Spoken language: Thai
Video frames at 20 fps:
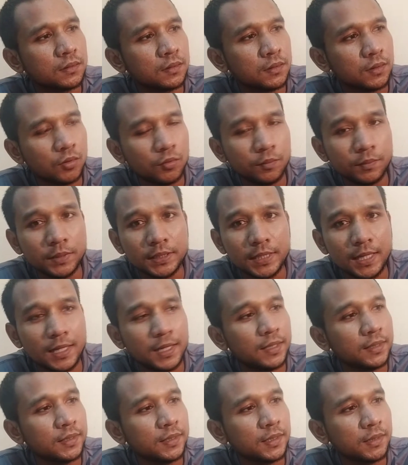กรมท่า
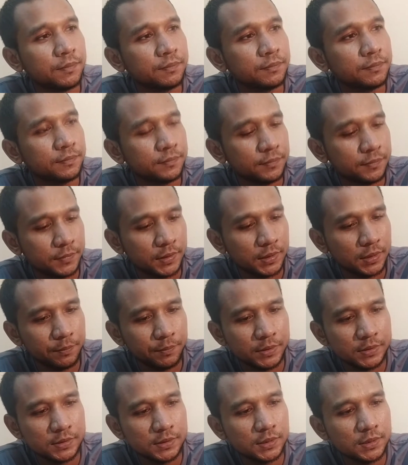นะครับนะ
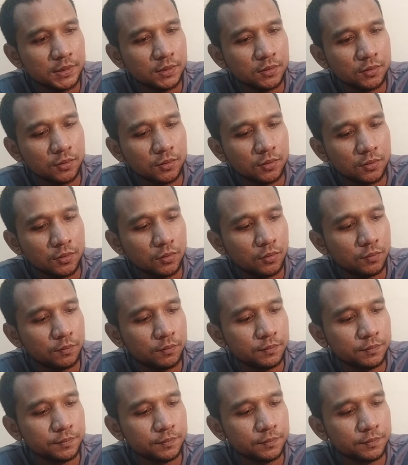เป็นเสื้อยืดคอกลม